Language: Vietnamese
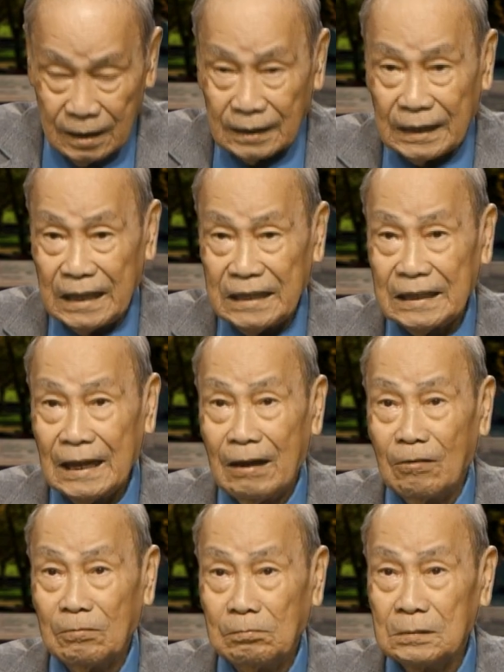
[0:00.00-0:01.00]
cây
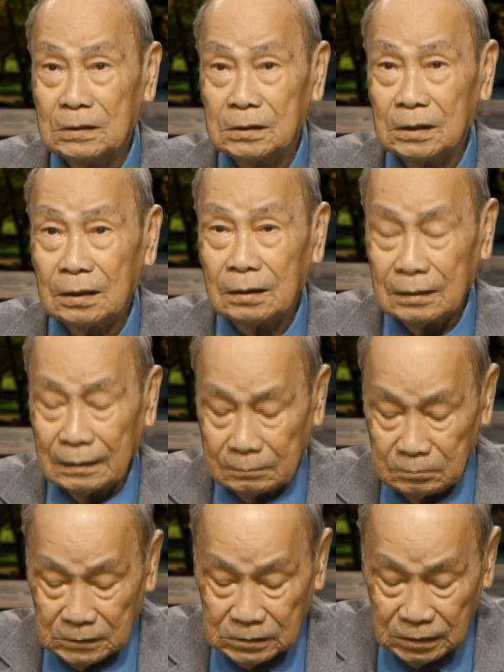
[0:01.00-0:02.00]
dao
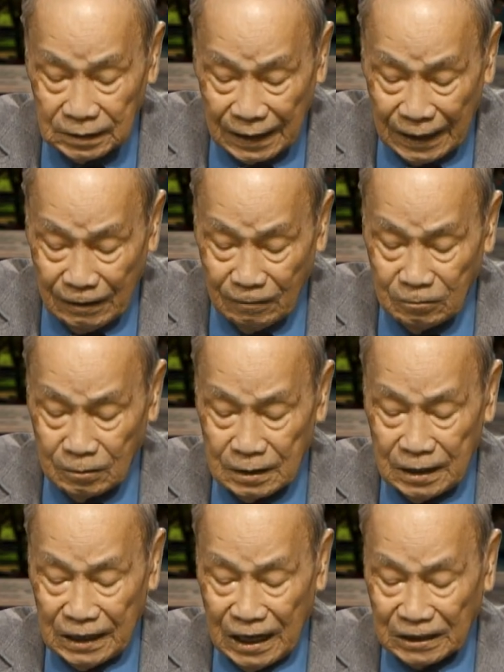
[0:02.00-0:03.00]
bữa cao
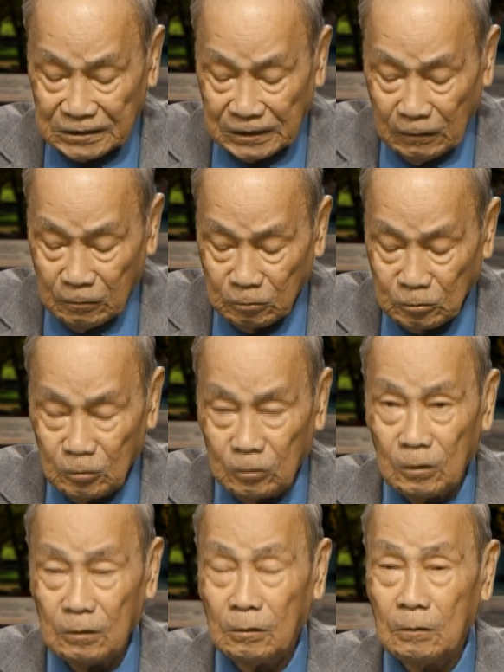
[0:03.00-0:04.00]
để ăn trầu
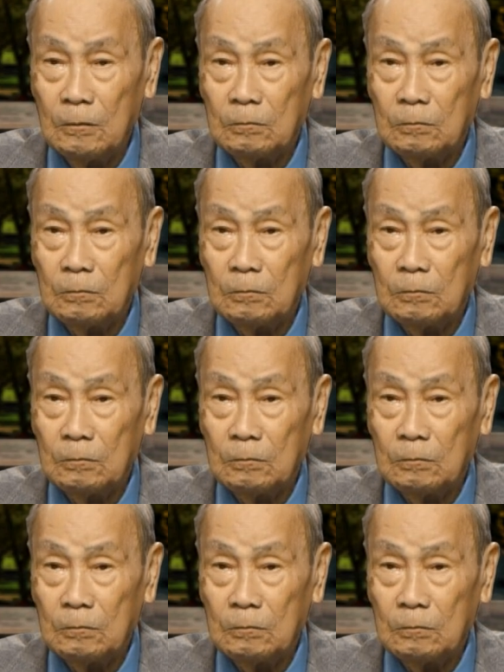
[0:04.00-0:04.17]
của